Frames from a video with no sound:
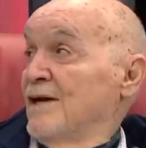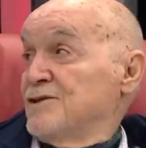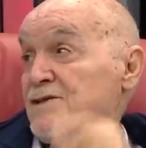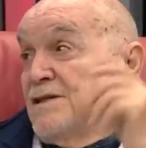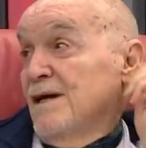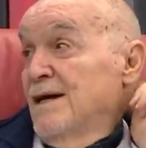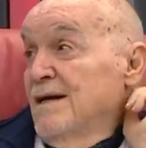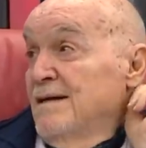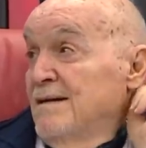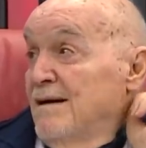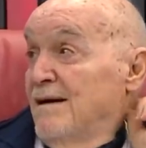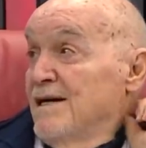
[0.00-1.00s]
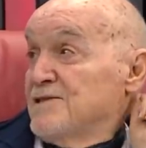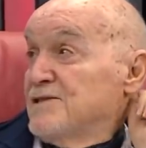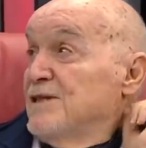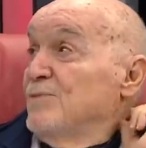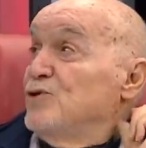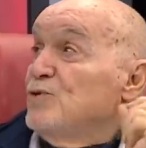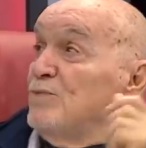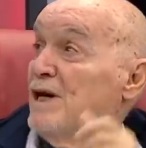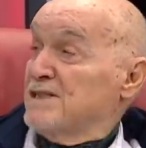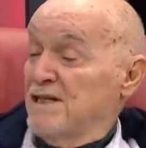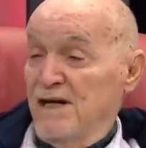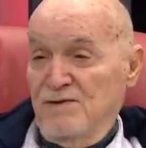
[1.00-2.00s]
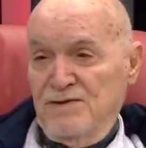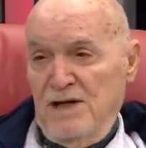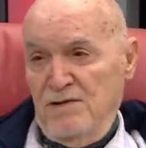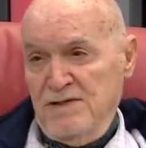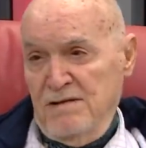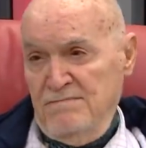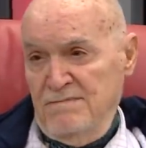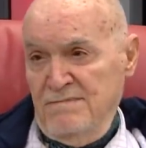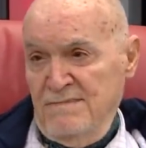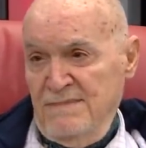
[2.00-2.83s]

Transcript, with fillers: Aslında, ne diyorsun? Aslında bütün maçlar güzel hocam.